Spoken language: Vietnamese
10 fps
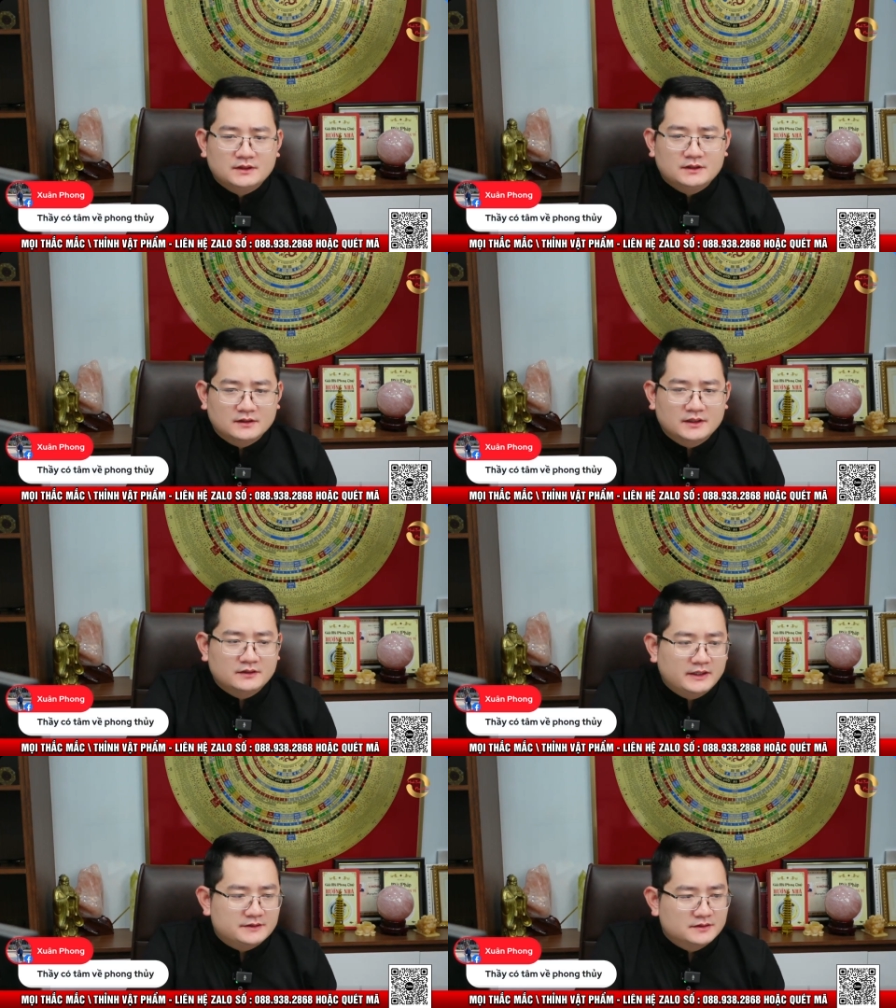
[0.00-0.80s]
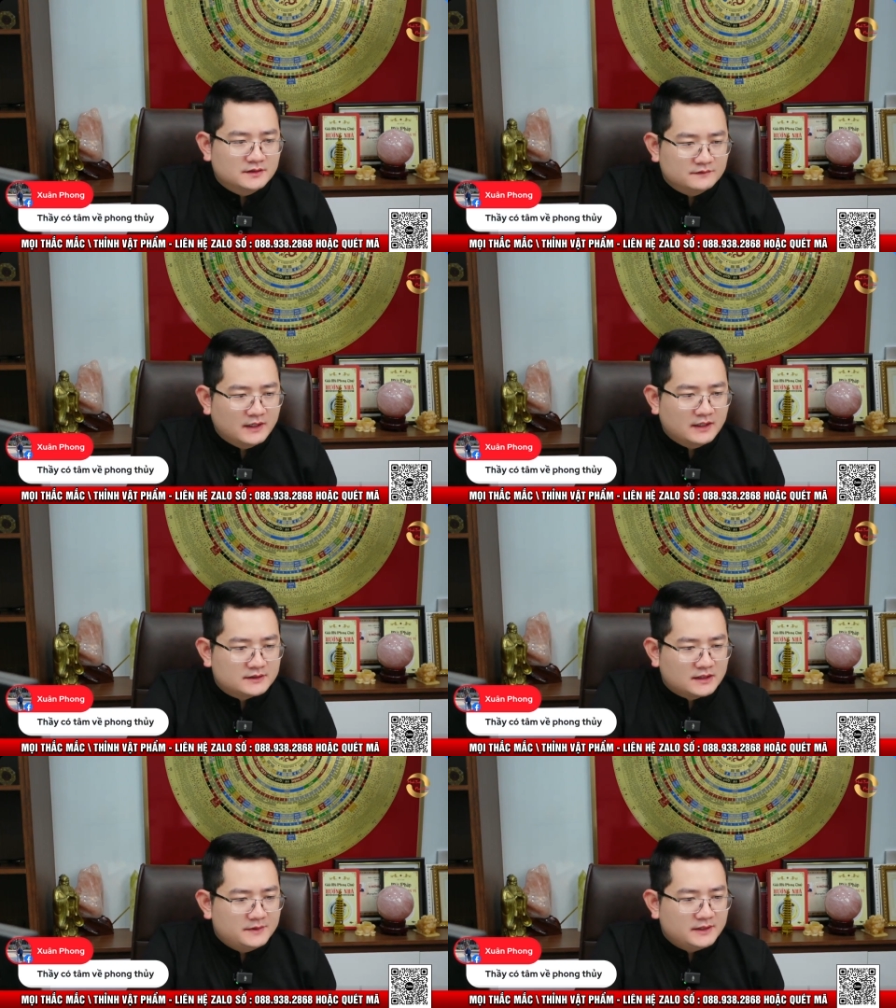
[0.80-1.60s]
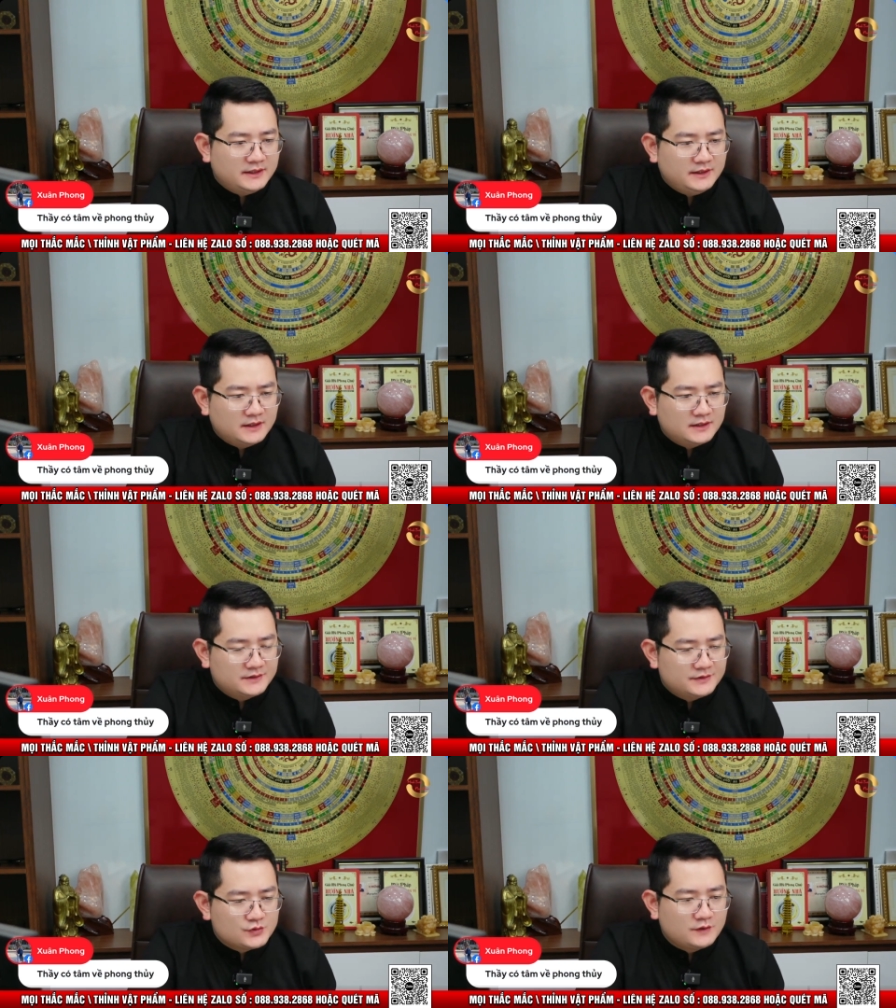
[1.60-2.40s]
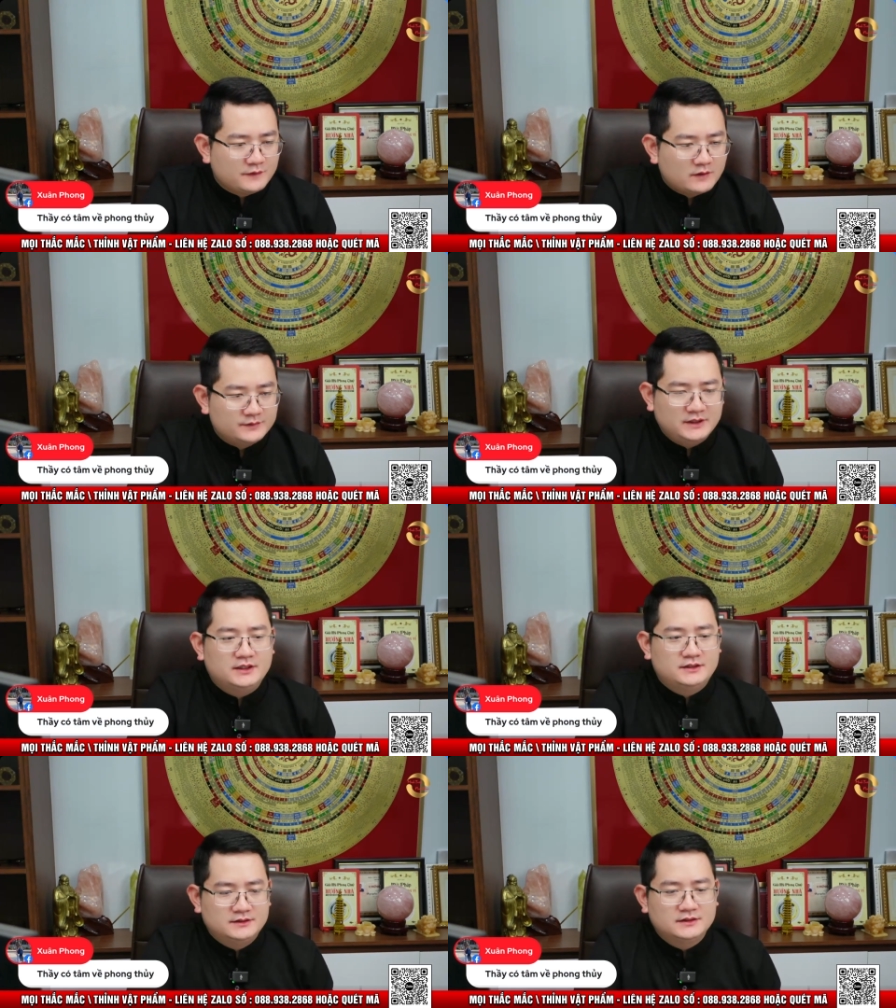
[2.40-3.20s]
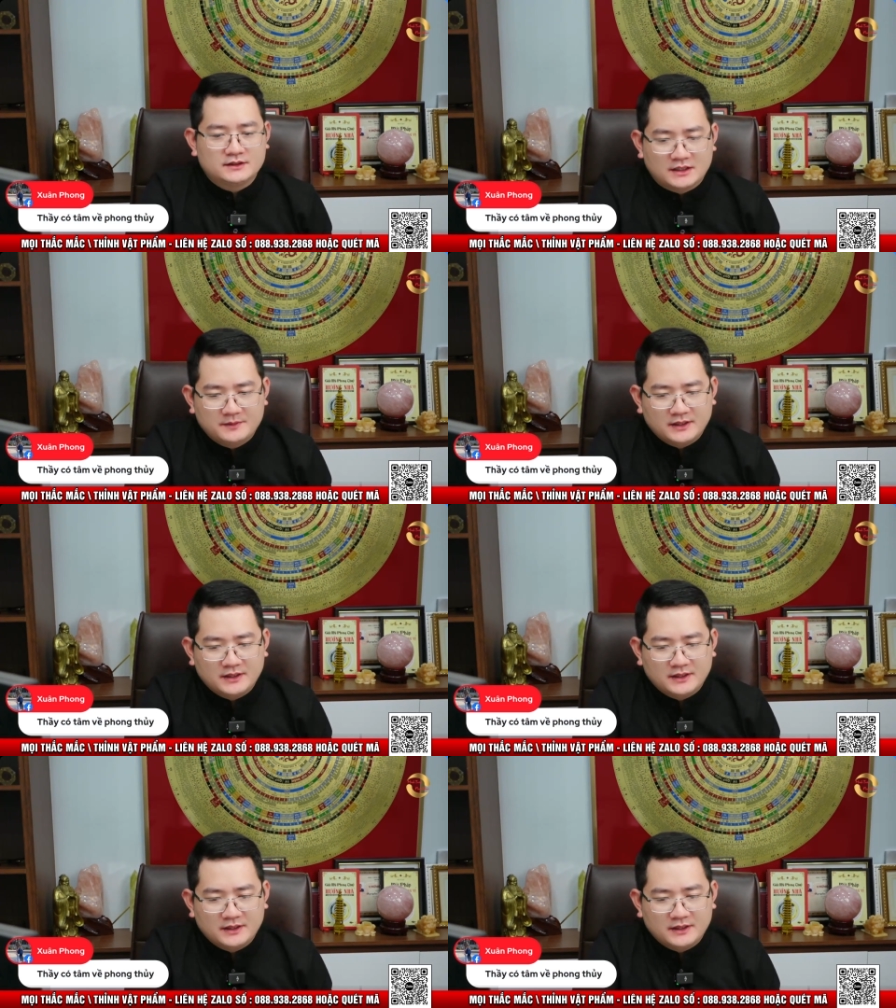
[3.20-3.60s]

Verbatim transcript: đấy nó ảnh hưởng vâng cảm ơn anh à, Xuân Phong nhé đấy cảm ơn